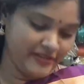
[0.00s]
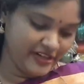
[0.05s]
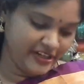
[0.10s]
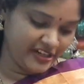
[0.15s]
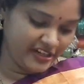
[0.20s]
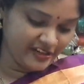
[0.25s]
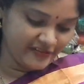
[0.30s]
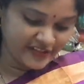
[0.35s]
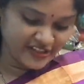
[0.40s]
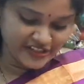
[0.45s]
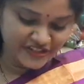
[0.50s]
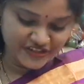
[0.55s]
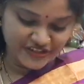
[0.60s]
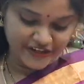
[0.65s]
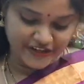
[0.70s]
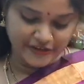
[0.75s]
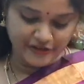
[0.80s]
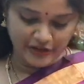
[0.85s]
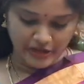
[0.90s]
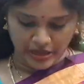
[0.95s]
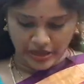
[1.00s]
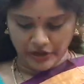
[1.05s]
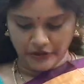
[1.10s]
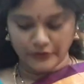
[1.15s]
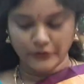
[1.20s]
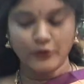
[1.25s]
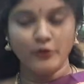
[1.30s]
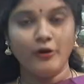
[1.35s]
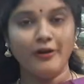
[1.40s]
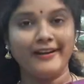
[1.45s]
ఉండేటటువంటి షేడ్
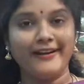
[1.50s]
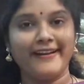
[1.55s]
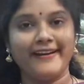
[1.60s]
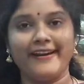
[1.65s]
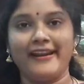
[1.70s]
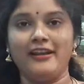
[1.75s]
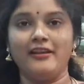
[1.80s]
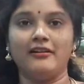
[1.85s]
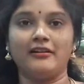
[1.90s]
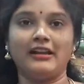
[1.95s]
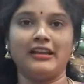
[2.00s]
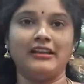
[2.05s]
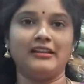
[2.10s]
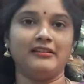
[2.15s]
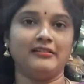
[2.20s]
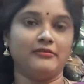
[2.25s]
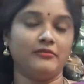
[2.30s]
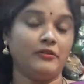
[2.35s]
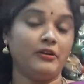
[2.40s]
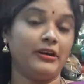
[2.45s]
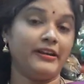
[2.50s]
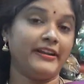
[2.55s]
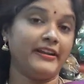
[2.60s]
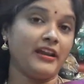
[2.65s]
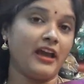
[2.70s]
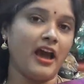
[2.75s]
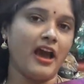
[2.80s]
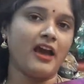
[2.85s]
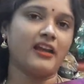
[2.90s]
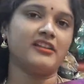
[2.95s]
గోల్డెన్ ఎల్లో కలర్ గోల్డెన్
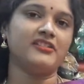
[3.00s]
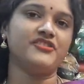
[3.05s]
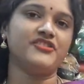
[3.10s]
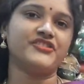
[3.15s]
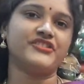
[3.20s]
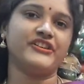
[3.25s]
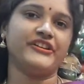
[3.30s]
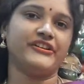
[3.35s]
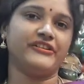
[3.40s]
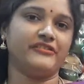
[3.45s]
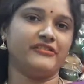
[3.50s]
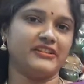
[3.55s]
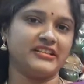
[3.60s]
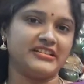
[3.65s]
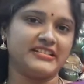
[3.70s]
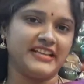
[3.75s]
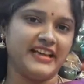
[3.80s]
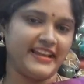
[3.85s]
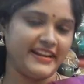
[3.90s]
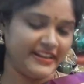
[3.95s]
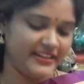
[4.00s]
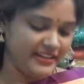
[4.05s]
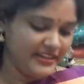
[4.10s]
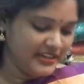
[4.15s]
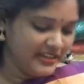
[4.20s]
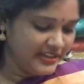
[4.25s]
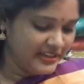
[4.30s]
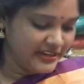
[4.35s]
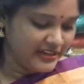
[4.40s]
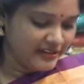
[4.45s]
ఆరెంజ్ షేడ్ ఉన్న శారీ
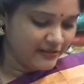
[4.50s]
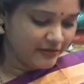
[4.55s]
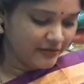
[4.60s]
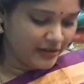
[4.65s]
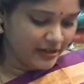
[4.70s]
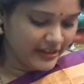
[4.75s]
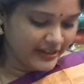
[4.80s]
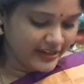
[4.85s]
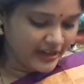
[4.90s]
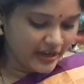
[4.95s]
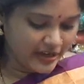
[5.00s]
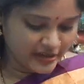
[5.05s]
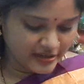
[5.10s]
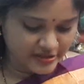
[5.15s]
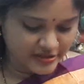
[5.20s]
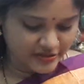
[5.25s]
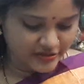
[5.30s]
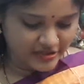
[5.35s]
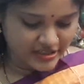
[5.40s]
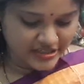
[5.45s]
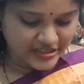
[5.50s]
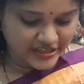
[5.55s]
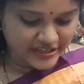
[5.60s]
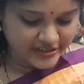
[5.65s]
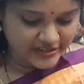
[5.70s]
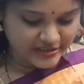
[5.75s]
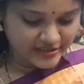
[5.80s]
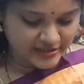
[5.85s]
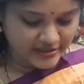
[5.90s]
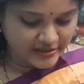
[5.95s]
గోల్డెన్ ఆరెంజ్ ఉన్న షేడ్
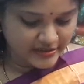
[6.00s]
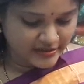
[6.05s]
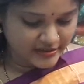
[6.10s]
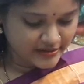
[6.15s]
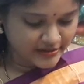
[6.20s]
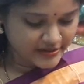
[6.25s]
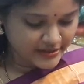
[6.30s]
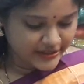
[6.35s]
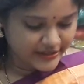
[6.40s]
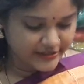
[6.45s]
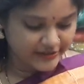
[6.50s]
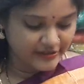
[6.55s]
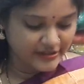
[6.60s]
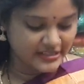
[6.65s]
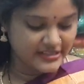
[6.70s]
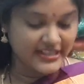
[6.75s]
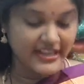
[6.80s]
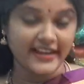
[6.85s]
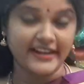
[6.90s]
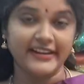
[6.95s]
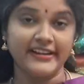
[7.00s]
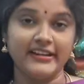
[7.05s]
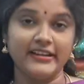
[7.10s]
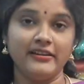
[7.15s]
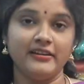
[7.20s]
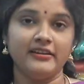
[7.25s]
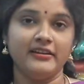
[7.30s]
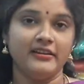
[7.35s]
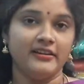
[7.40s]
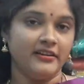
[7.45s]
షేడ్ ఉన్న శారీని
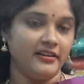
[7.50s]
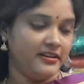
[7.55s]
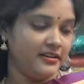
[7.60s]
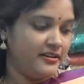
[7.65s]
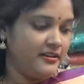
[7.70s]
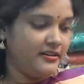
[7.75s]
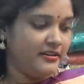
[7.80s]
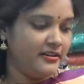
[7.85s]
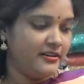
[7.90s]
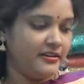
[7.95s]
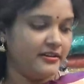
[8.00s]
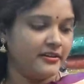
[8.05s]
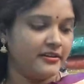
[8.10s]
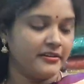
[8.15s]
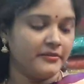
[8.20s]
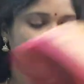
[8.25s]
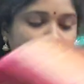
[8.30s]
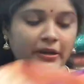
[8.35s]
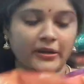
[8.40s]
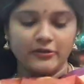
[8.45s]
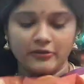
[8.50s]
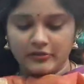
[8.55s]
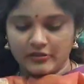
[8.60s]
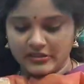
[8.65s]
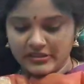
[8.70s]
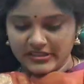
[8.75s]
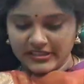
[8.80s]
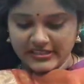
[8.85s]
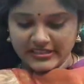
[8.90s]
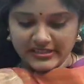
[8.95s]
పళ్ళు
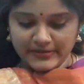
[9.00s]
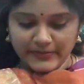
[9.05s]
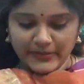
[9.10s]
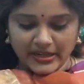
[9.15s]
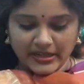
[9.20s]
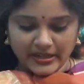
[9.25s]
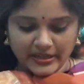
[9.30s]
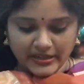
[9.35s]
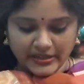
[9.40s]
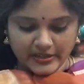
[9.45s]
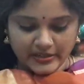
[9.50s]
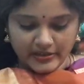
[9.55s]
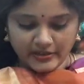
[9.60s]
వచ్చేసి మనకి